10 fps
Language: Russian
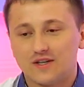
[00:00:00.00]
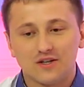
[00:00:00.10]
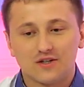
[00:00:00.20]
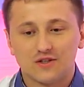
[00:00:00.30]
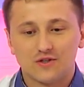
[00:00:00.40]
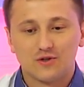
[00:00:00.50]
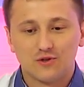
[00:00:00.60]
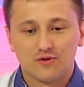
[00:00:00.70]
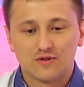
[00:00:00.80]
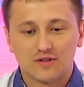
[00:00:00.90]
конечно,
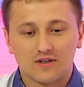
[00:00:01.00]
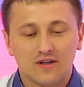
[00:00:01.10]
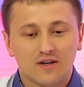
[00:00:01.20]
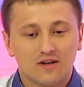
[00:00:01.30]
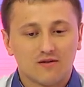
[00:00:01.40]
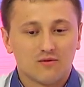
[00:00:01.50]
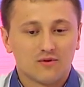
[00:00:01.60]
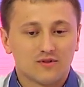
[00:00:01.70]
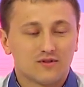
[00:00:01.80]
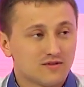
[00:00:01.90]
серьезные. Вот. Ну вот